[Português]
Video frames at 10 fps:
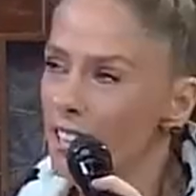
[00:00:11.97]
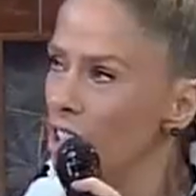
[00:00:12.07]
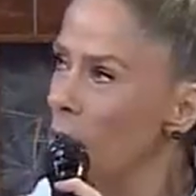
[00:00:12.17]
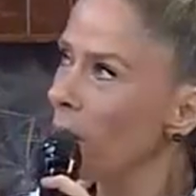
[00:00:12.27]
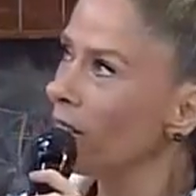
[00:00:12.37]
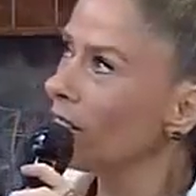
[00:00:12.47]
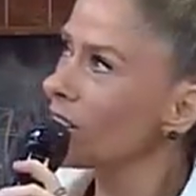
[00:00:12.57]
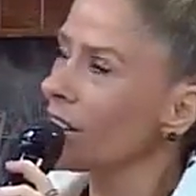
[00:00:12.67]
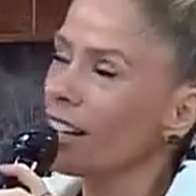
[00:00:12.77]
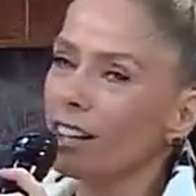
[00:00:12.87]
Sejam
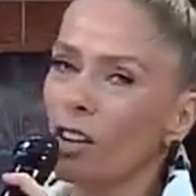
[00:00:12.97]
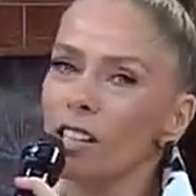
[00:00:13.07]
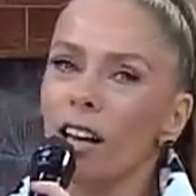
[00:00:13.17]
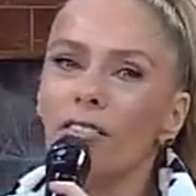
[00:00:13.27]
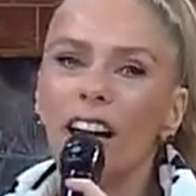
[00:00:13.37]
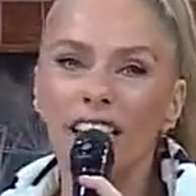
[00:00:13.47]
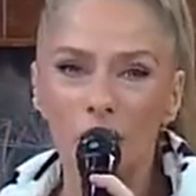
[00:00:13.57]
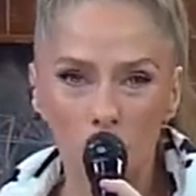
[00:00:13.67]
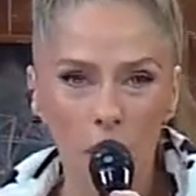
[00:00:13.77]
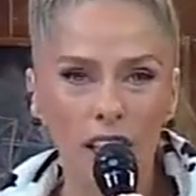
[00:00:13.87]
bem-vindos aqui à nossa
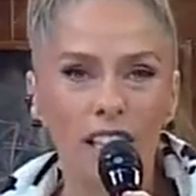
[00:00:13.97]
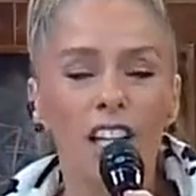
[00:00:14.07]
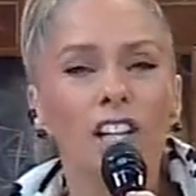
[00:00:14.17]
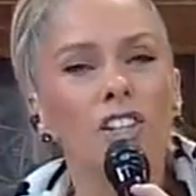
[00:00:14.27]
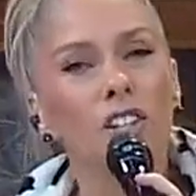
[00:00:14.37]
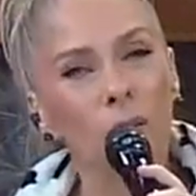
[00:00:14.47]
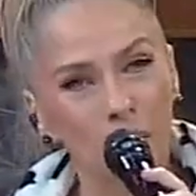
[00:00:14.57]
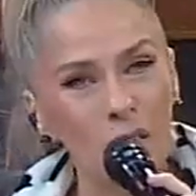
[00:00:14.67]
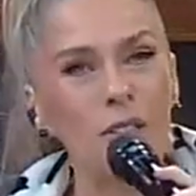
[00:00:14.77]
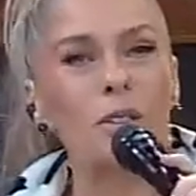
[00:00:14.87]
varandona de
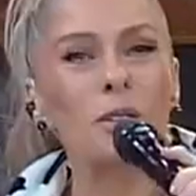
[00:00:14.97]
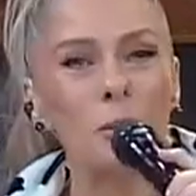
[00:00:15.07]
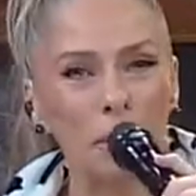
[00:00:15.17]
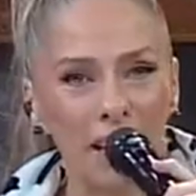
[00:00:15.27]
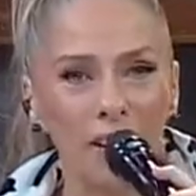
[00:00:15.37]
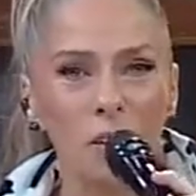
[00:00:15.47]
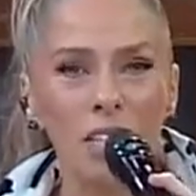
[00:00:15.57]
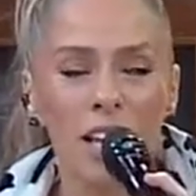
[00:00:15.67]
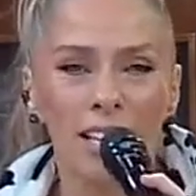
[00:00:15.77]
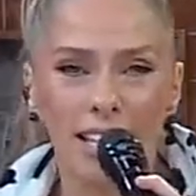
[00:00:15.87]
todos os domingos.